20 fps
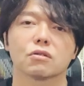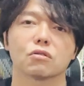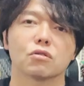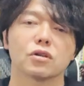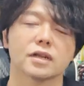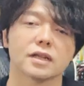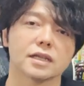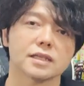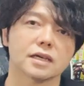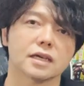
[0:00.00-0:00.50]

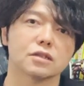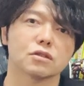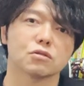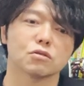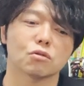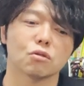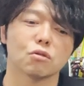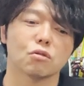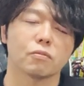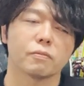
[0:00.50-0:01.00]
これはなぜかとい
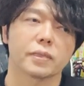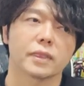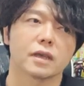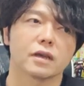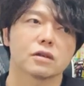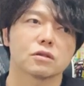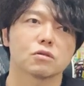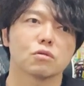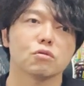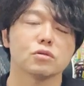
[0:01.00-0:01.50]
うと、
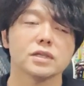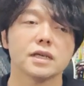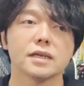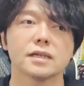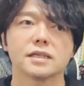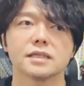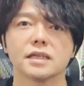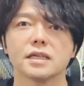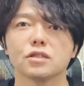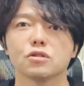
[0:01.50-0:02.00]
当
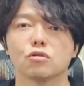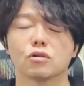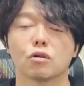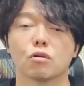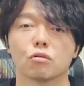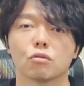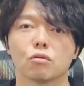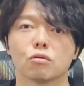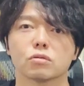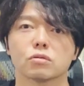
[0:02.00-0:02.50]
然リセッション
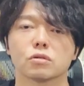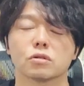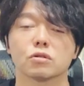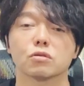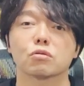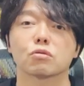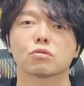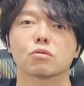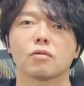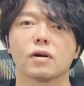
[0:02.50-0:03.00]
が起こるって
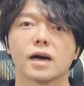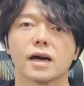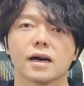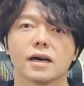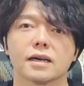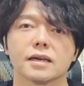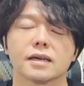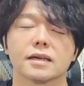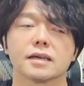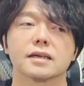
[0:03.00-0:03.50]
いうことは、